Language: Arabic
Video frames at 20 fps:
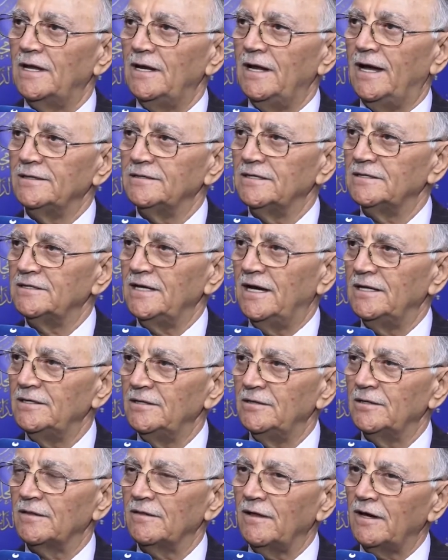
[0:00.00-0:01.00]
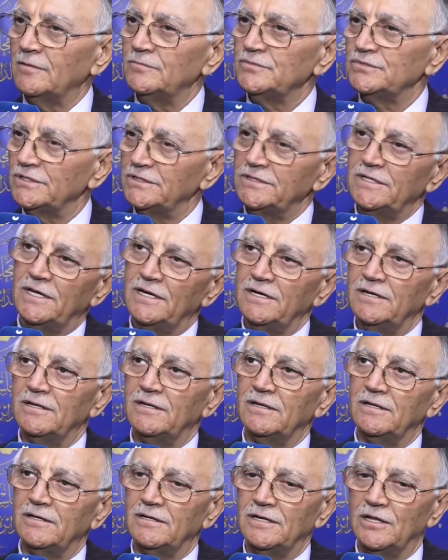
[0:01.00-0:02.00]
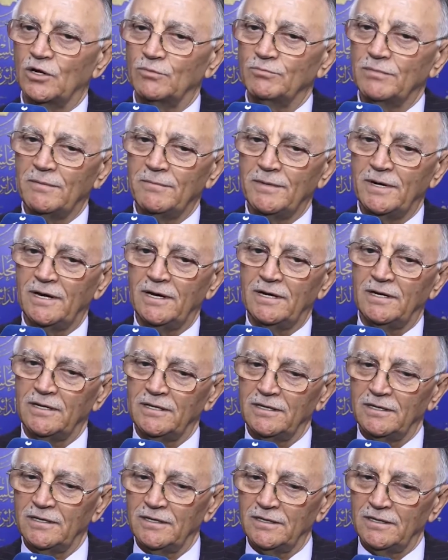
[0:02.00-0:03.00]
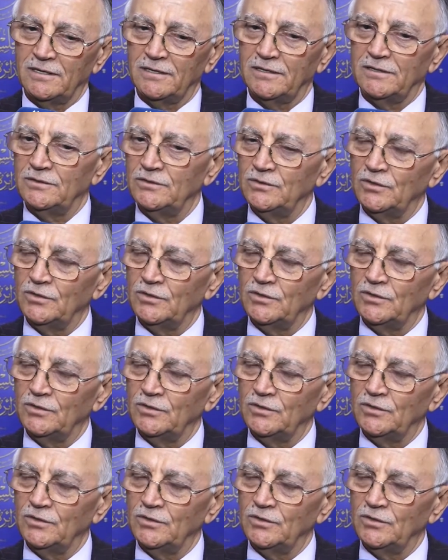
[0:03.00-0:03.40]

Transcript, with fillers: العدد يعني ضخم جدا لربما آه،